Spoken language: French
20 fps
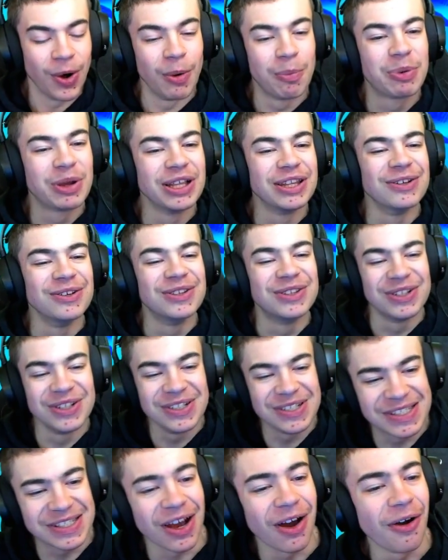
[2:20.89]
au prix de
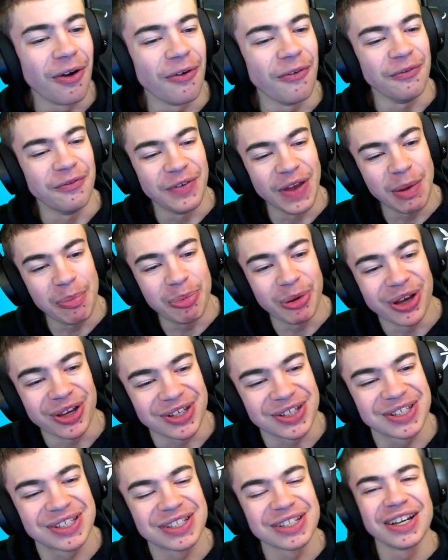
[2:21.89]
200
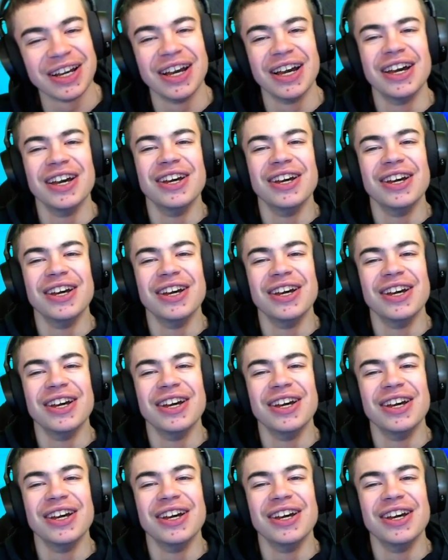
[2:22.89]
V-Bucks.